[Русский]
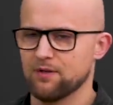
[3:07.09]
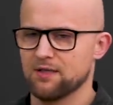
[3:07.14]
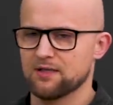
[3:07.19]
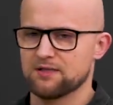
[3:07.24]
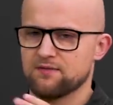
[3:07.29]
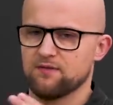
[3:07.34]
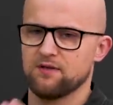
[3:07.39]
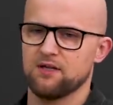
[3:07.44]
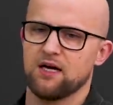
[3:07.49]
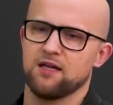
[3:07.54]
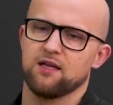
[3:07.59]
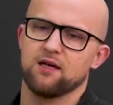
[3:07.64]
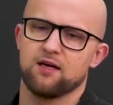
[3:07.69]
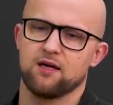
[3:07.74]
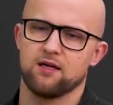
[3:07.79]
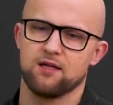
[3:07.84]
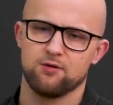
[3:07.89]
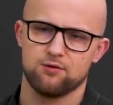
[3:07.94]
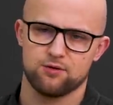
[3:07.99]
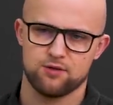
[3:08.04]
На свиданиях
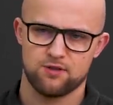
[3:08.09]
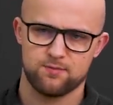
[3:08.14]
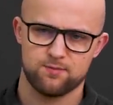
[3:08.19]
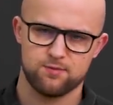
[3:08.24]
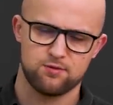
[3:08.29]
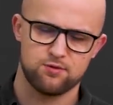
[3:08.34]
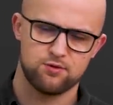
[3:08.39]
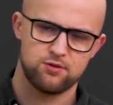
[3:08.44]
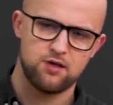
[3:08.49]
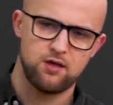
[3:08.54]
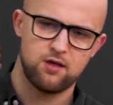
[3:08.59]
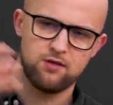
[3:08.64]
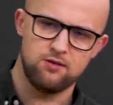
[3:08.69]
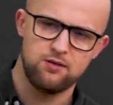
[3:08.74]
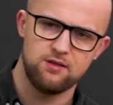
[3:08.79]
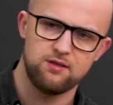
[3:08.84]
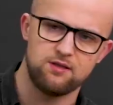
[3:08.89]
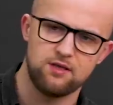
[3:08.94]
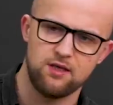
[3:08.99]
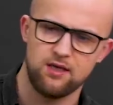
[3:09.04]
они уже обсуждают
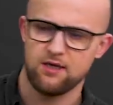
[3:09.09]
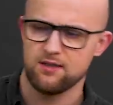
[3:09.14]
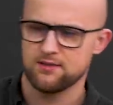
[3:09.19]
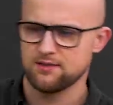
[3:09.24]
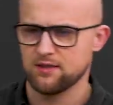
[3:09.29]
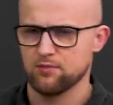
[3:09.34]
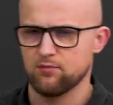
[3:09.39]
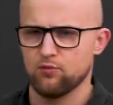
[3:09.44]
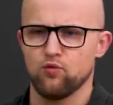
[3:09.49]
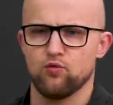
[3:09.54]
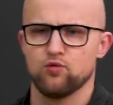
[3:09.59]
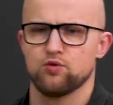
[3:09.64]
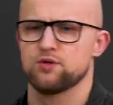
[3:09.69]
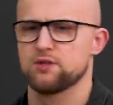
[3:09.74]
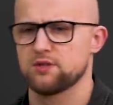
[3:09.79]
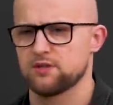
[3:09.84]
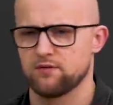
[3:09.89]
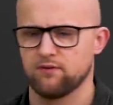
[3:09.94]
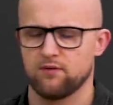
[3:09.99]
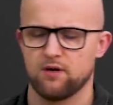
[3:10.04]
детей,
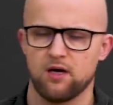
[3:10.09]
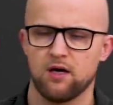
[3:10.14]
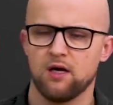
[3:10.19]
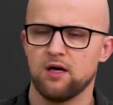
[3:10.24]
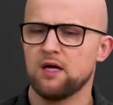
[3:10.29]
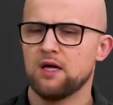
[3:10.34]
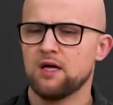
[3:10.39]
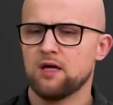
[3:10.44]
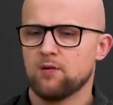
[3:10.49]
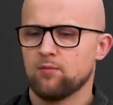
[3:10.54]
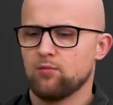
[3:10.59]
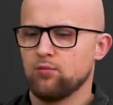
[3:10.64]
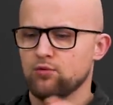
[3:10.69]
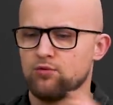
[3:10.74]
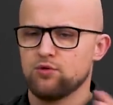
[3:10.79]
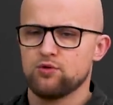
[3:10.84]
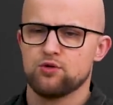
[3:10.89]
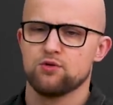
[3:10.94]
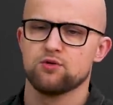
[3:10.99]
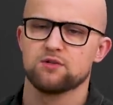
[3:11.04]
замужество,
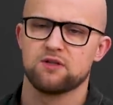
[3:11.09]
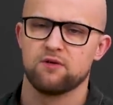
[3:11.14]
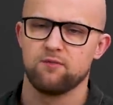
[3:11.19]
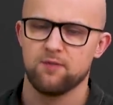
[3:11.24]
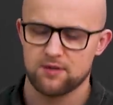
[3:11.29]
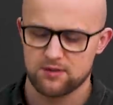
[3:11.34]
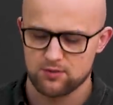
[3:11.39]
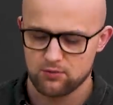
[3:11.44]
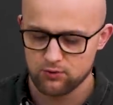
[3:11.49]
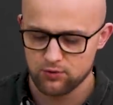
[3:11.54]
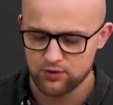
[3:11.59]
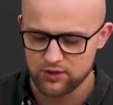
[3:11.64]
будущую совместную